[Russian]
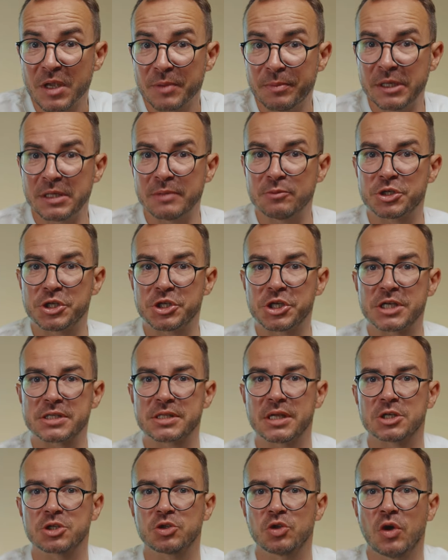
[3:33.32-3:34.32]
Поэтому сейчас
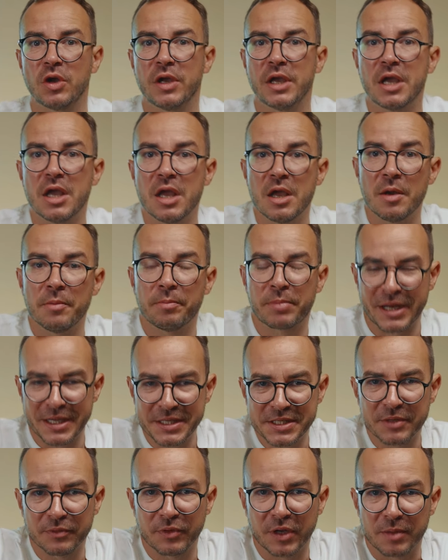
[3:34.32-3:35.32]
должно
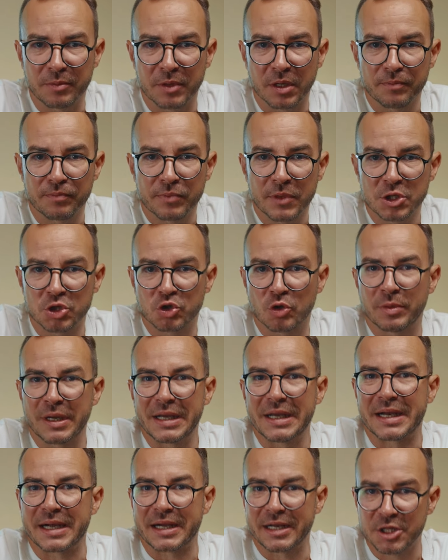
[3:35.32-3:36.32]
пройти время чтобы
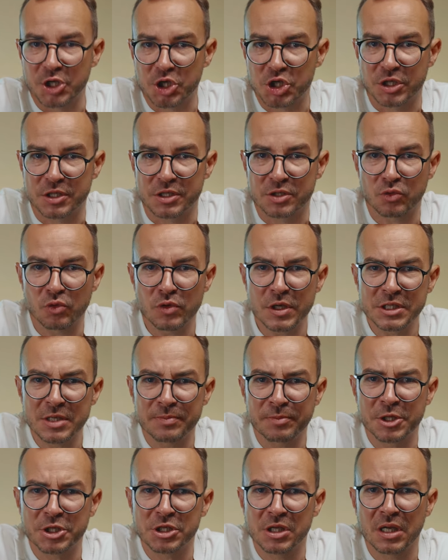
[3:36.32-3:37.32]
рыночная ситуация
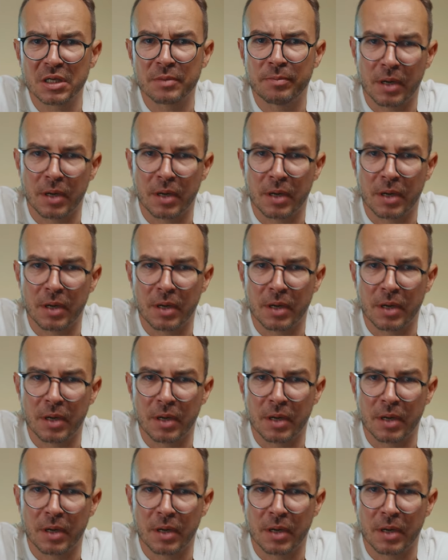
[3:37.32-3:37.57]
пришла к